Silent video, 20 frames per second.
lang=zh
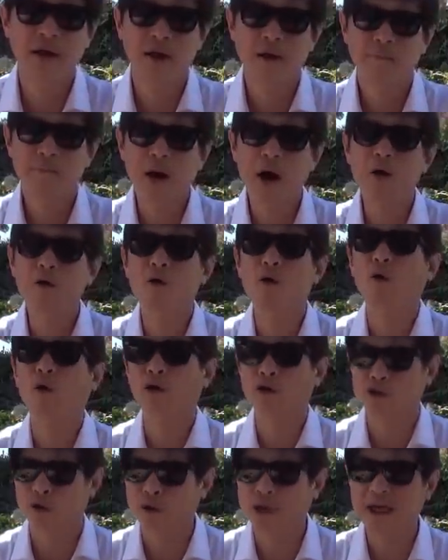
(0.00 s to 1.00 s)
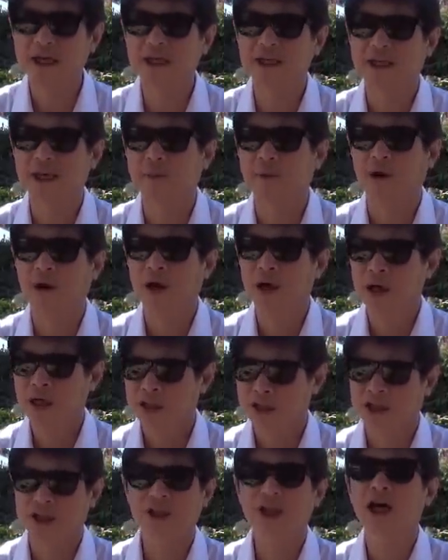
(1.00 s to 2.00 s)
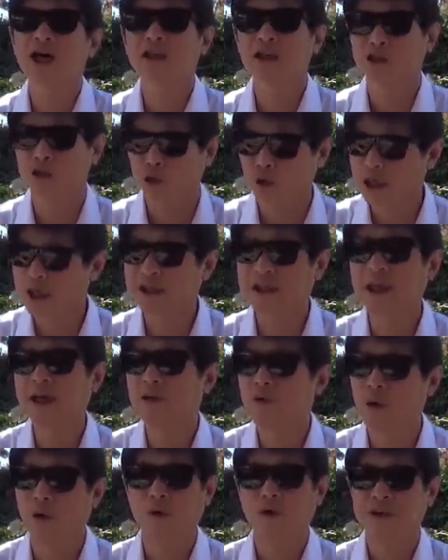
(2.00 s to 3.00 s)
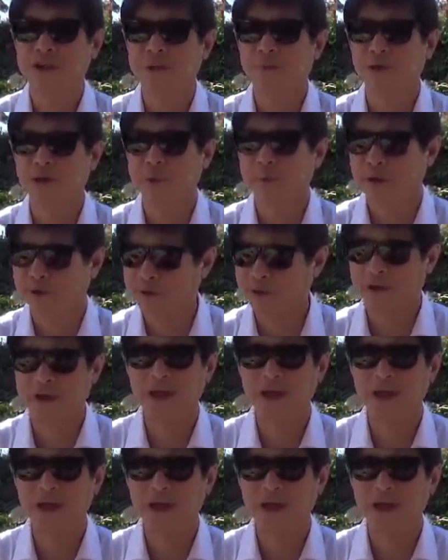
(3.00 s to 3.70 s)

包括我昨天的节目，只要是昨天听过我节目的朋友，